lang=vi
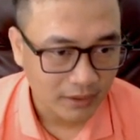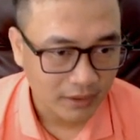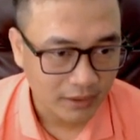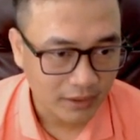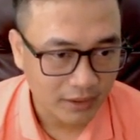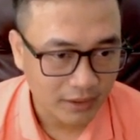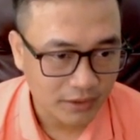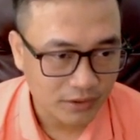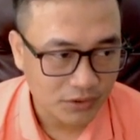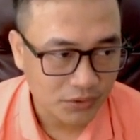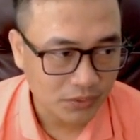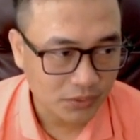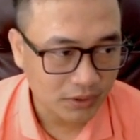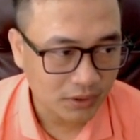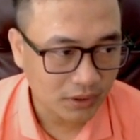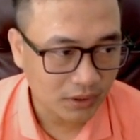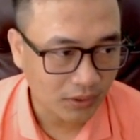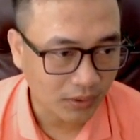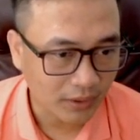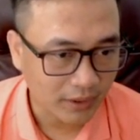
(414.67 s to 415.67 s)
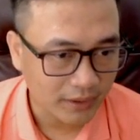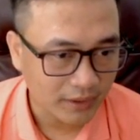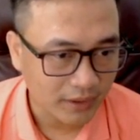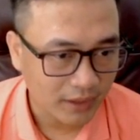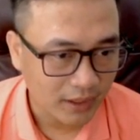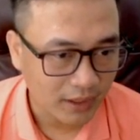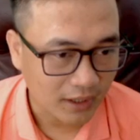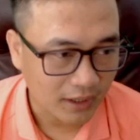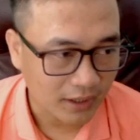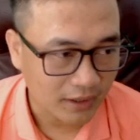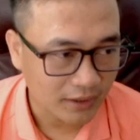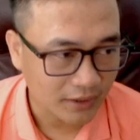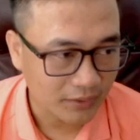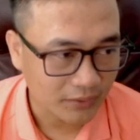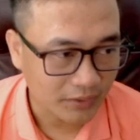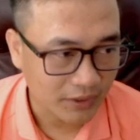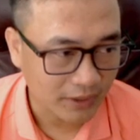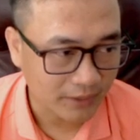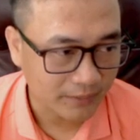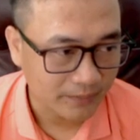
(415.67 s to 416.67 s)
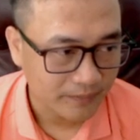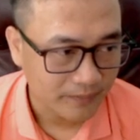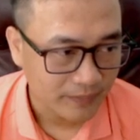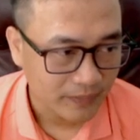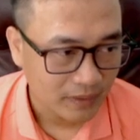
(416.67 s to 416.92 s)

thì nó đi xuống nó tích lũy hoặc là nó điều chỉnh